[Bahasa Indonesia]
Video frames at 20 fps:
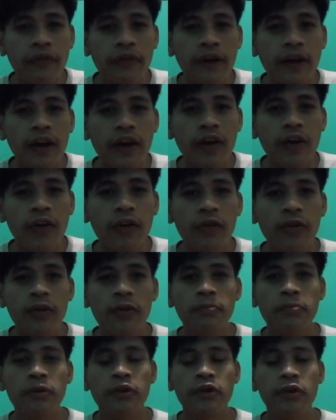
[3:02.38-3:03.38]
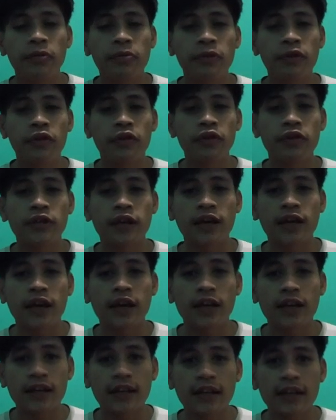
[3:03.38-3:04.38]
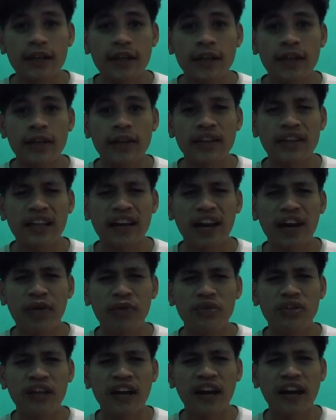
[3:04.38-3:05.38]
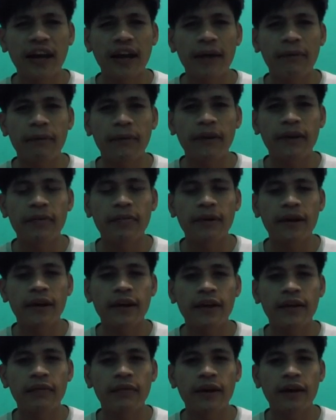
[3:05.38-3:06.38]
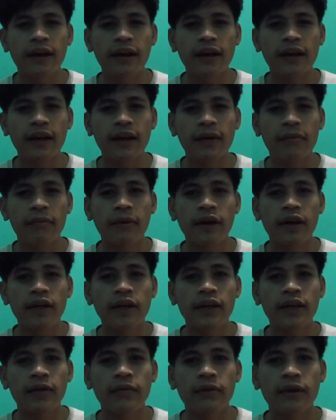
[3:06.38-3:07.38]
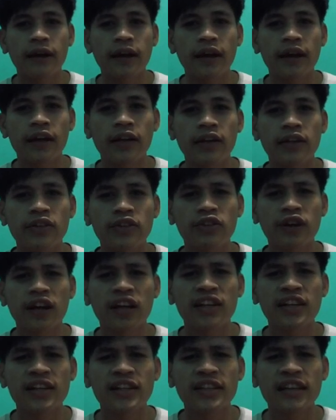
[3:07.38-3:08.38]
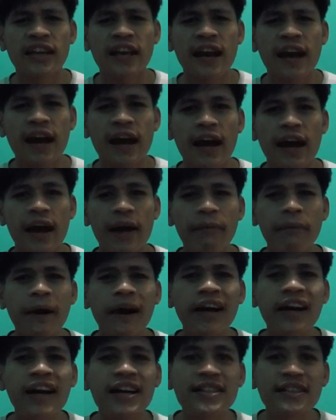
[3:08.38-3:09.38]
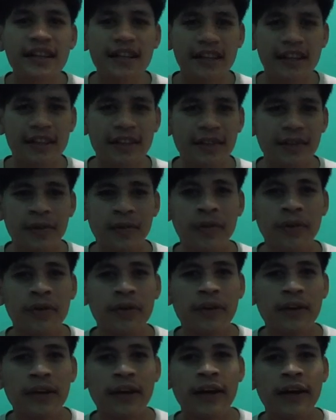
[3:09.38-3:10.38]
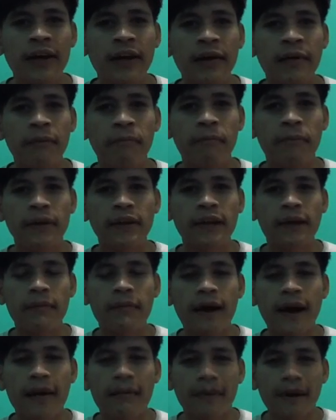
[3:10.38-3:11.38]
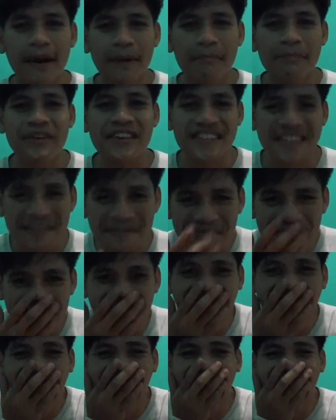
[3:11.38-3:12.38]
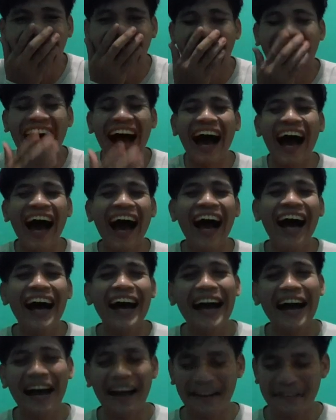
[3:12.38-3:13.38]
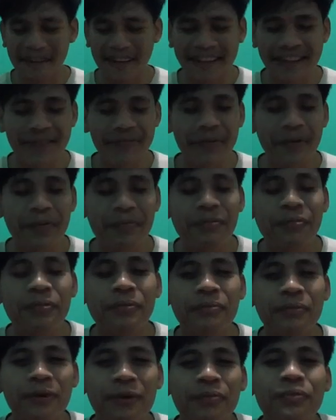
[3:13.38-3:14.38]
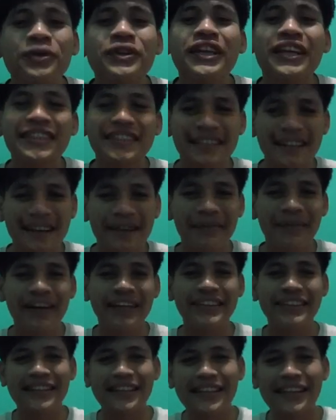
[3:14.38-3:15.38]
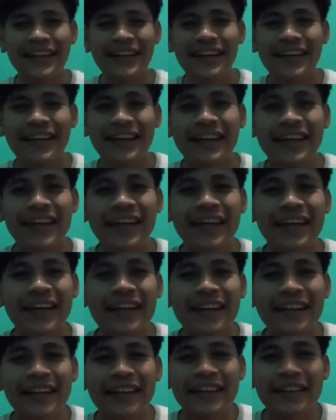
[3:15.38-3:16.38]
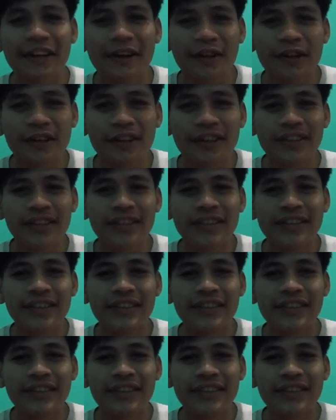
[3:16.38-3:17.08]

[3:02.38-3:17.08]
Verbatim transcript: kalau di video-video saya ini terlalu jelek apa gimana gimana kan gambarnya gimana. Soalnya saya apa adanya gitu. Pertama kamera pinjem. apa sih belum belum punya sih kamera sendiri. Terus